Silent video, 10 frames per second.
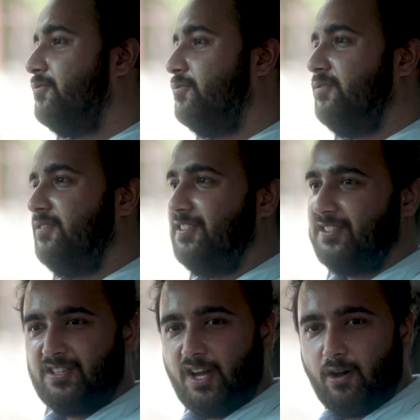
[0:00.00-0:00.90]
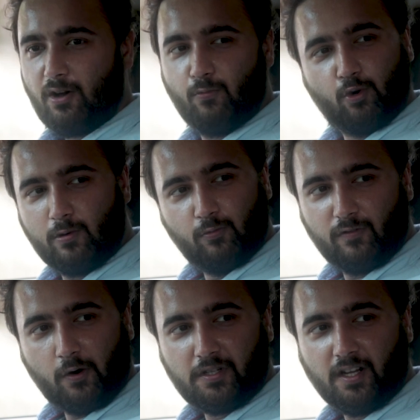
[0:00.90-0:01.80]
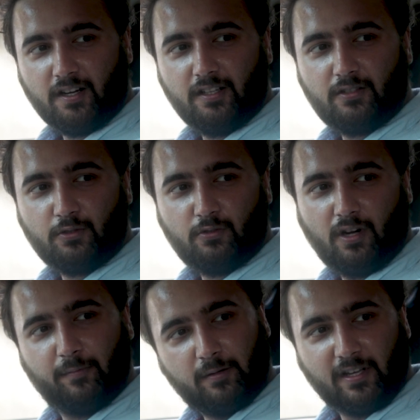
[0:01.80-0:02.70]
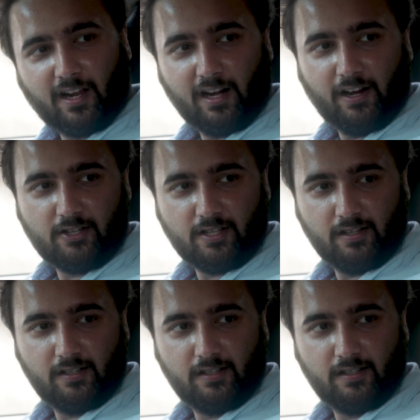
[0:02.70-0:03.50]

तो दिशा और मुकुल मूव आउट कर रहे हैं तो हमें भी कर लेना चाहिए